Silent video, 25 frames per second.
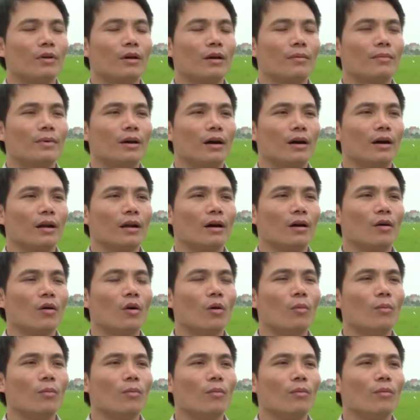cấp G là
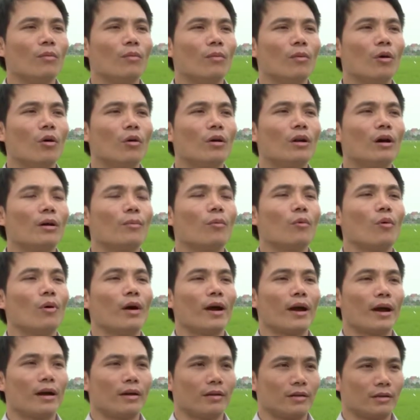gồm hỗn hợp của
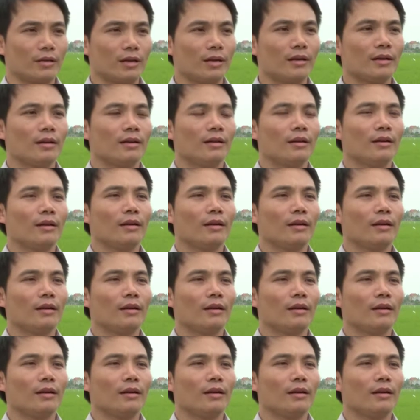hai hợp chất,